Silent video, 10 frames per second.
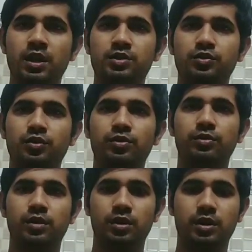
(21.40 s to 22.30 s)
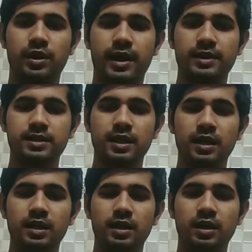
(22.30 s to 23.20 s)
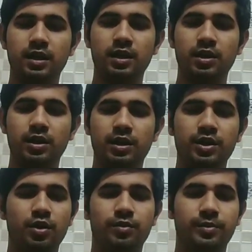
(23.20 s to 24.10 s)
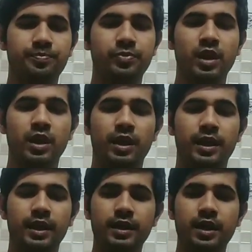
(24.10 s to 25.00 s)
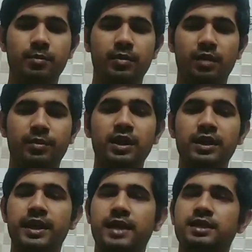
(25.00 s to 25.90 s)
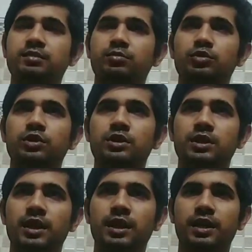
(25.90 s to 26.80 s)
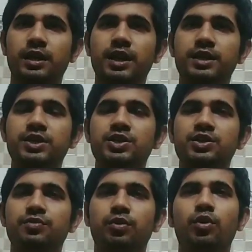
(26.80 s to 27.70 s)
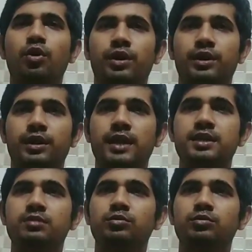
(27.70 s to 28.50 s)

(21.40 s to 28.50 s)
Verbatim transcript: সো অ্যান্সার কী হবে এখানে আমরা মেনলি গ্যাসের মধ্যে দিয়ে ইলেকট্রিসিটি ফ্লো হয় গ্যাসের